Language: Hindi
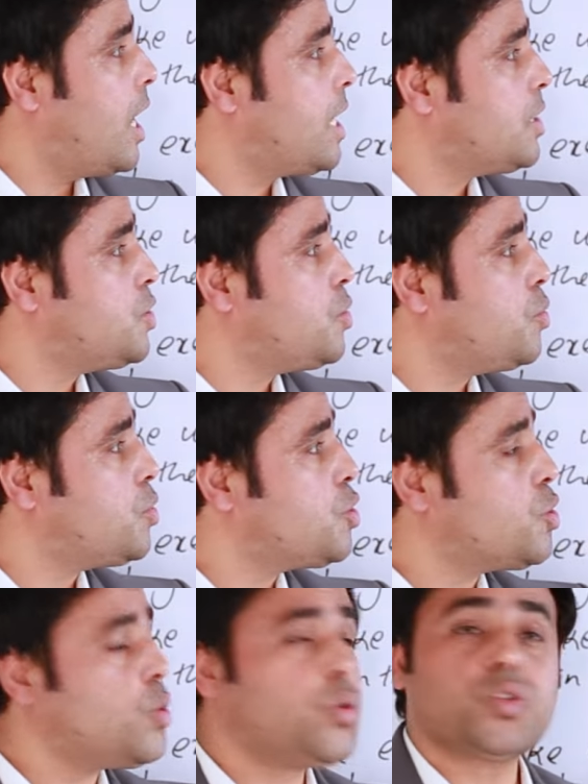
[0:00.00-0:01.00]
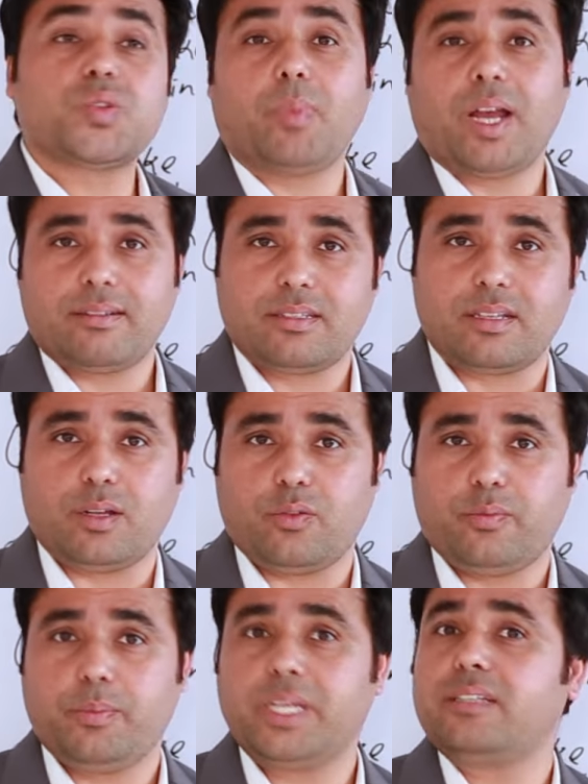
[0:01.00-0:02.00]
आई डू चोर्स माई
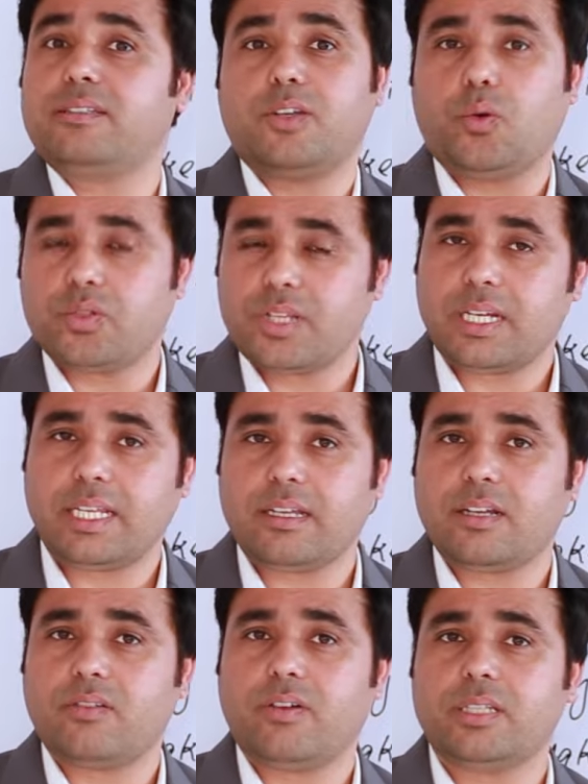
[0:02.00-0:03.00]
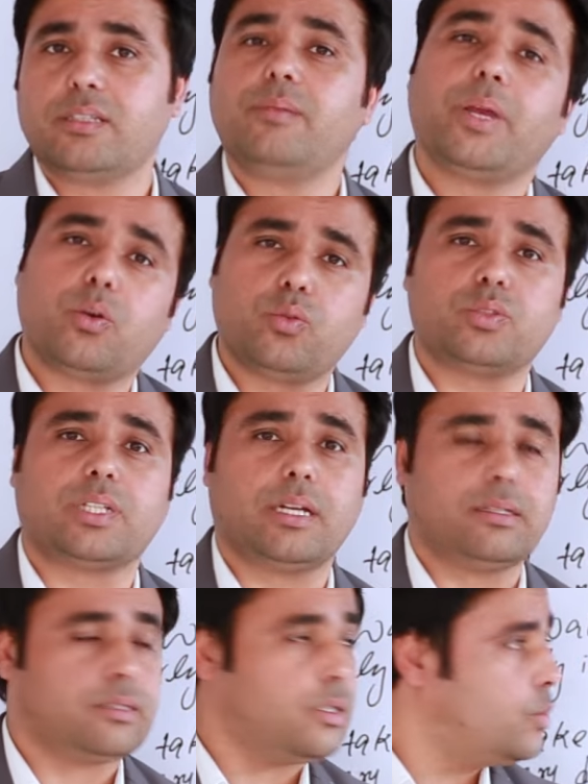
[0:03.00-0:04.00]
सेल्फ मैं किसी और से नहीं करवाता मैं खुद
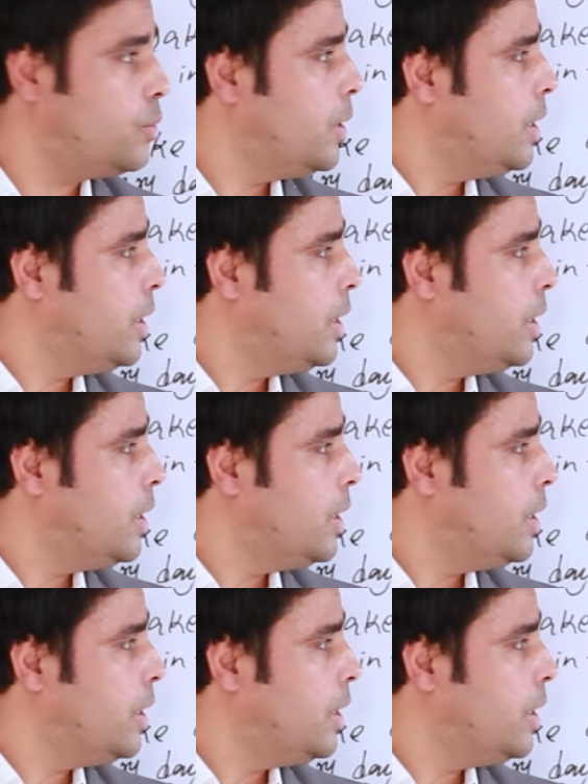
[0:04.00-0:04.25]
करता हूँ